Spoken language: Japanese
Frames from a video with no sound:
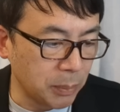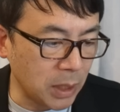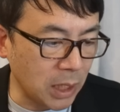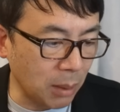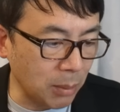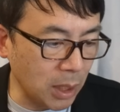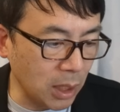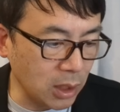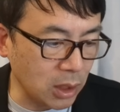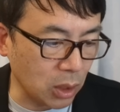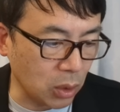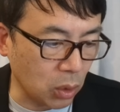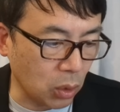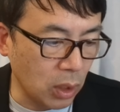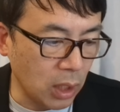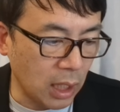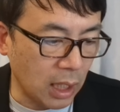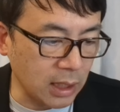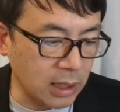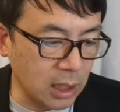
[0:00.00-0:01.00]
南アジア
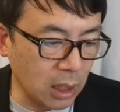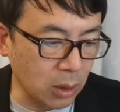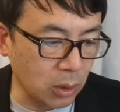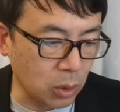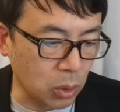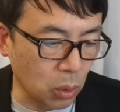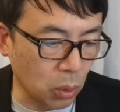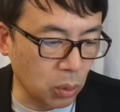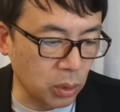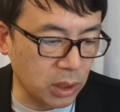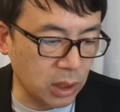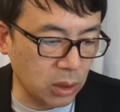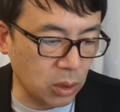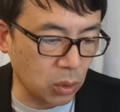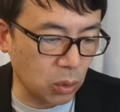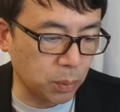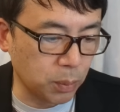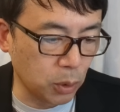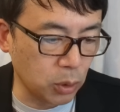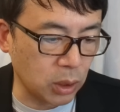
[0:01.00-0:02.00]
と ASEAN の相互接
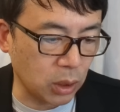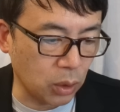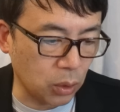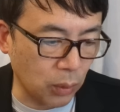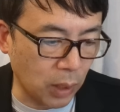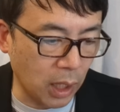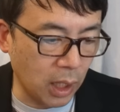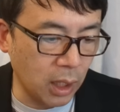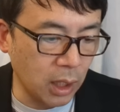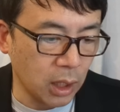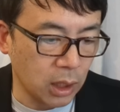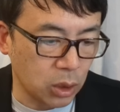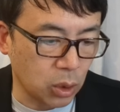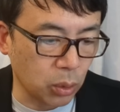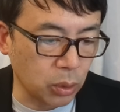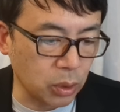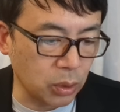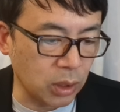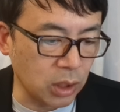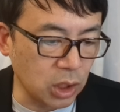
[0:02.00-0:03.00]
続プロジェクトは
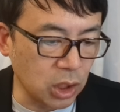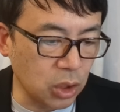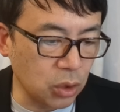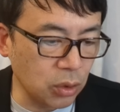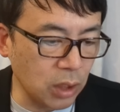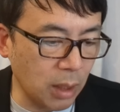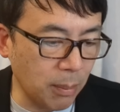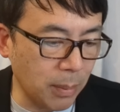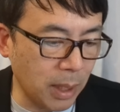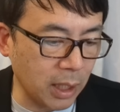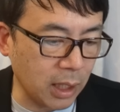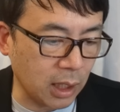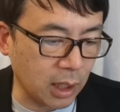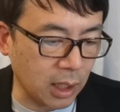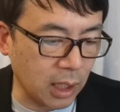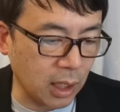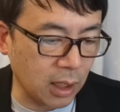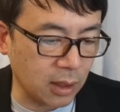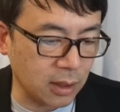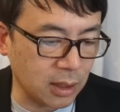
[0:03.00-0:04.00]
それぞれ20年前から
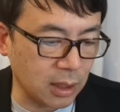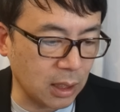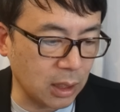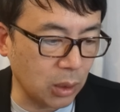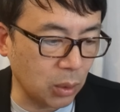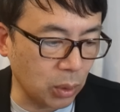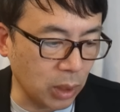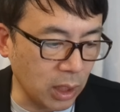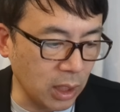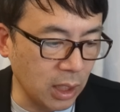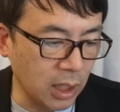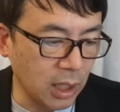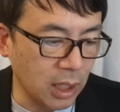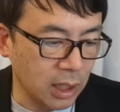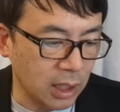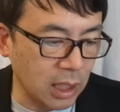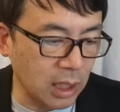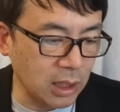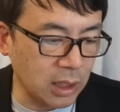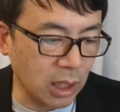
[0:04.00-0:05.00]
計画されており、
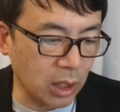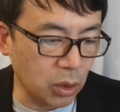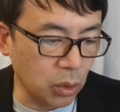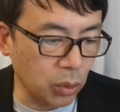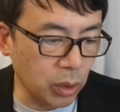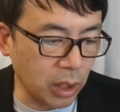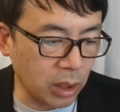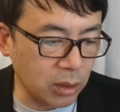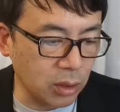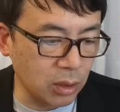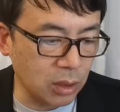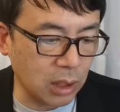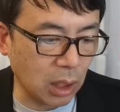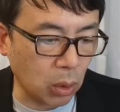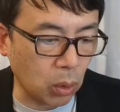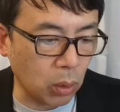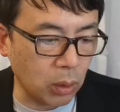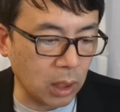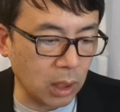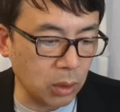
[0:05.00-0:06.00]
現在ようやく多
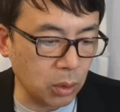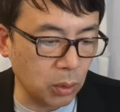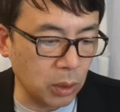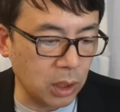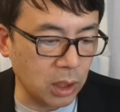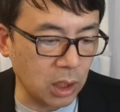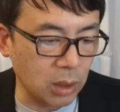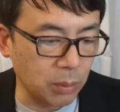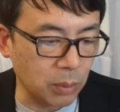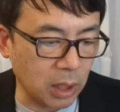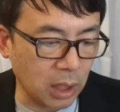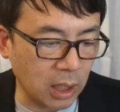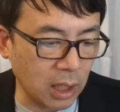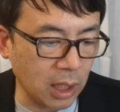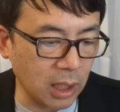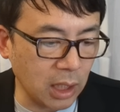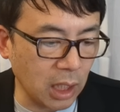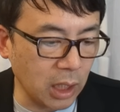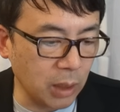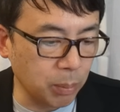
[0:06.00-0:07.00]
国間取引に向け
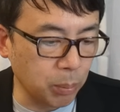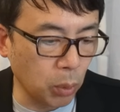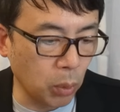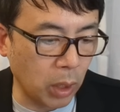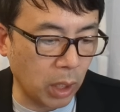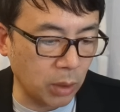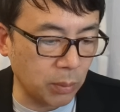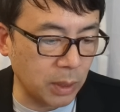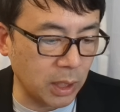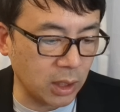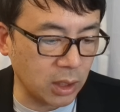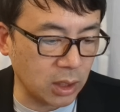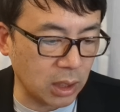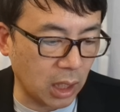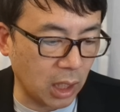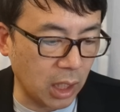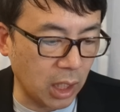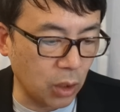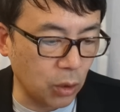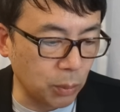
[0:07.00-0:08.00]
た第一歩を踏み出し
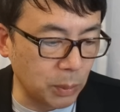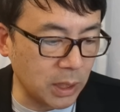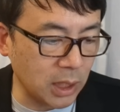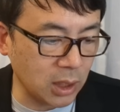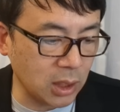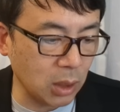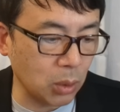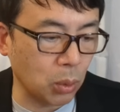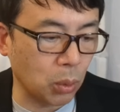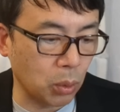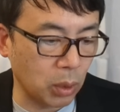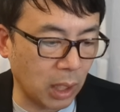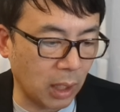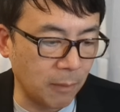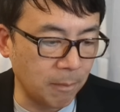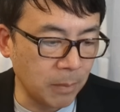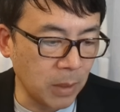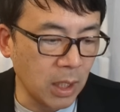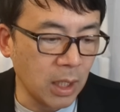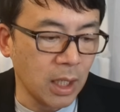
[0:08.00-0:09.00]
たところだ。
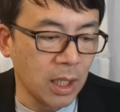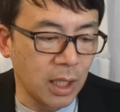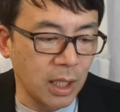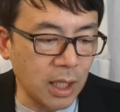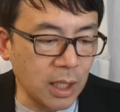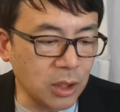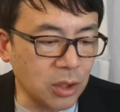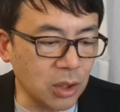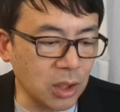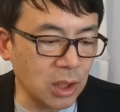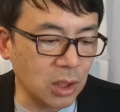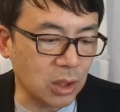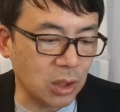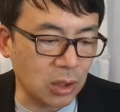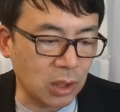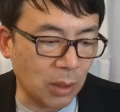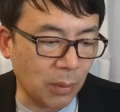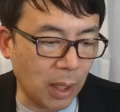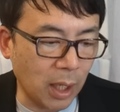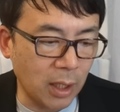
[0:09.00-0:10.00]
ASG に
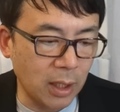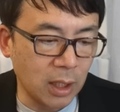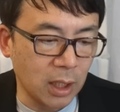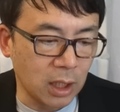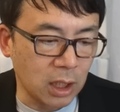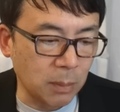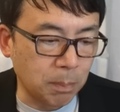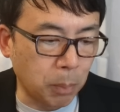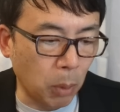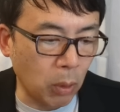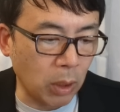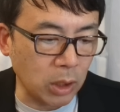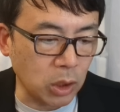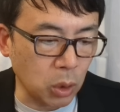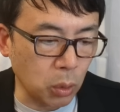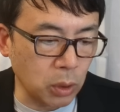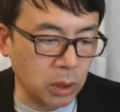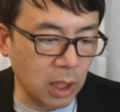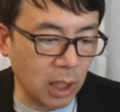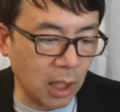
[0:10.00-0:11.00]
ついては、日本が
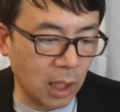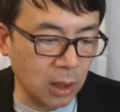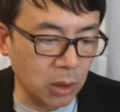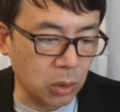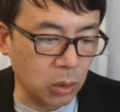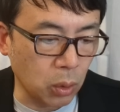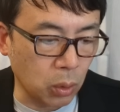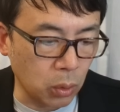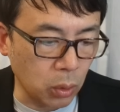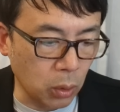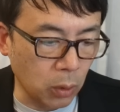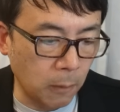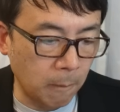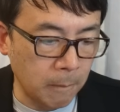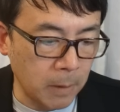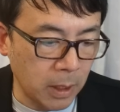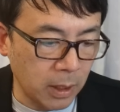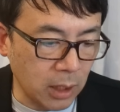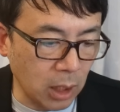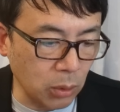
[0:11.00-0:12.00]
朝鮮半島
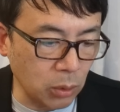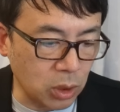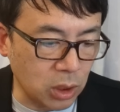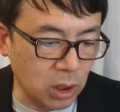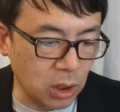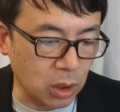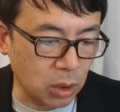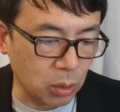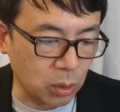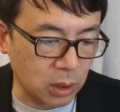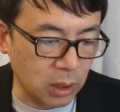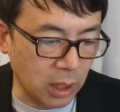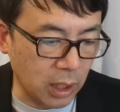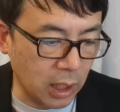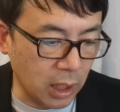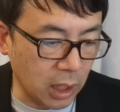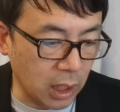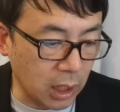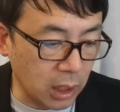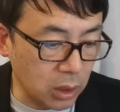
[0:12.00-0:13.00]
の他の地域と
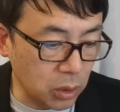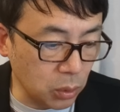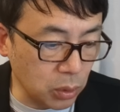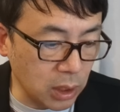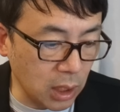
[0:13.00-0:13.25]
接